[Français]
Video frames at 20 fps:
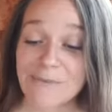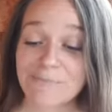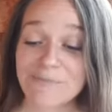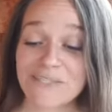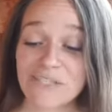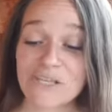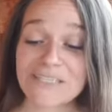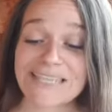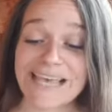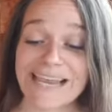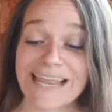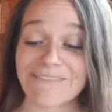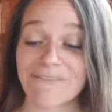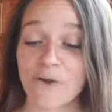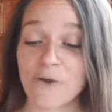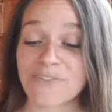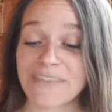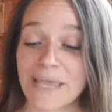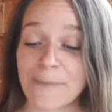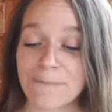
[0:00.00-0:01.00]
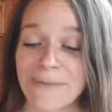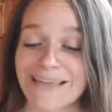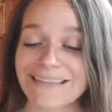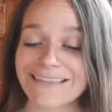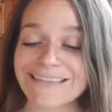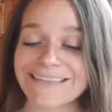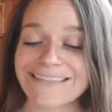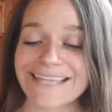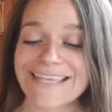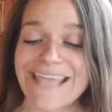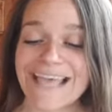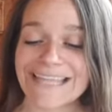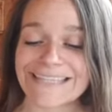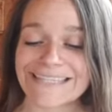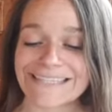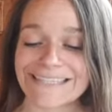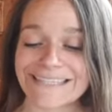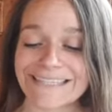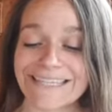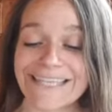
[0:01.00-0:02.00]
ça, ça avait un impact
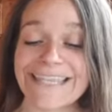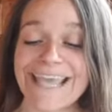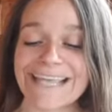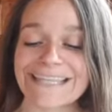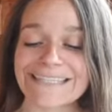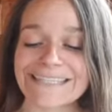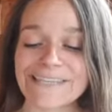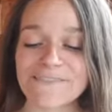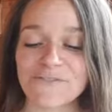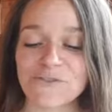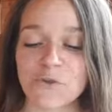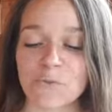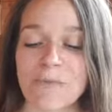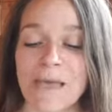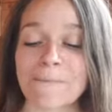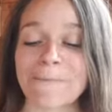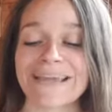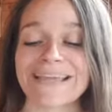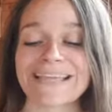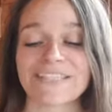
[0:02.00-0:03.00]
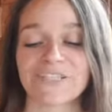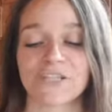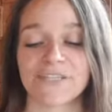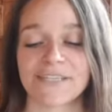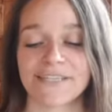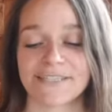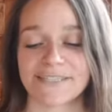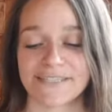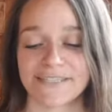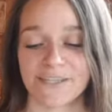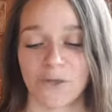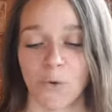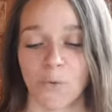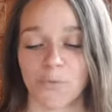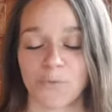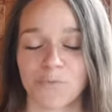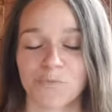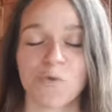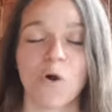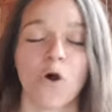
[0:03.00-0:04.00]
négatif sur ma prise de décision.
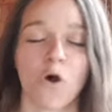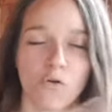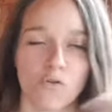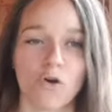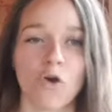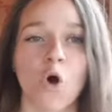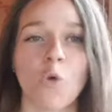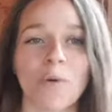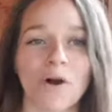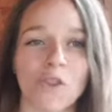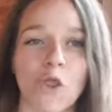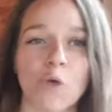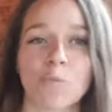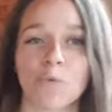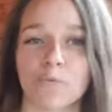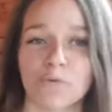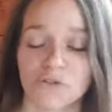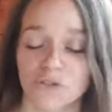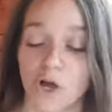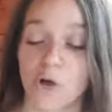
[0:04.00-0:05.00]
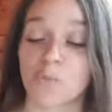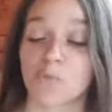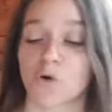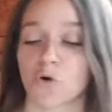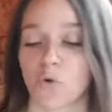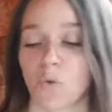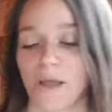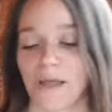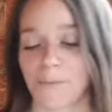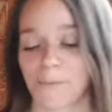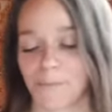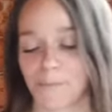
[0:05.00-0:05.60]
On va comprendre un peu plus tard pourquoi.